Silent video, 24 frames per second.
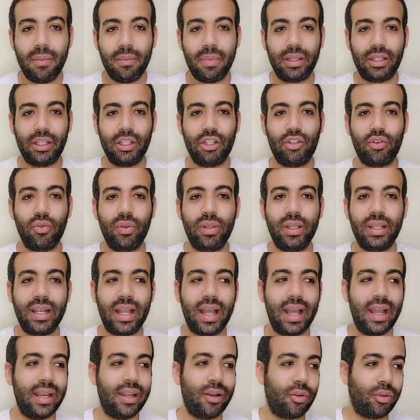ما تجيش تقول لي
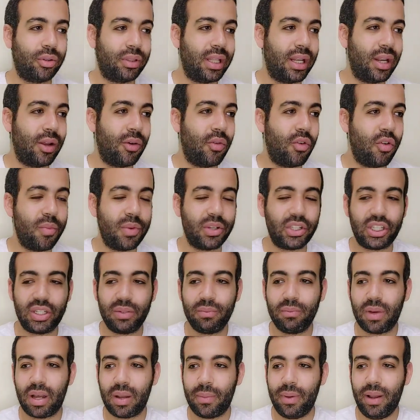الاهلي كنت انا وهو
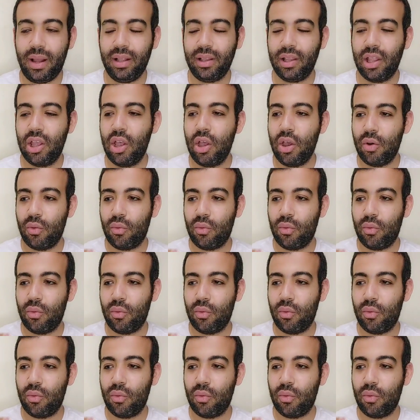ماشيين مع بعض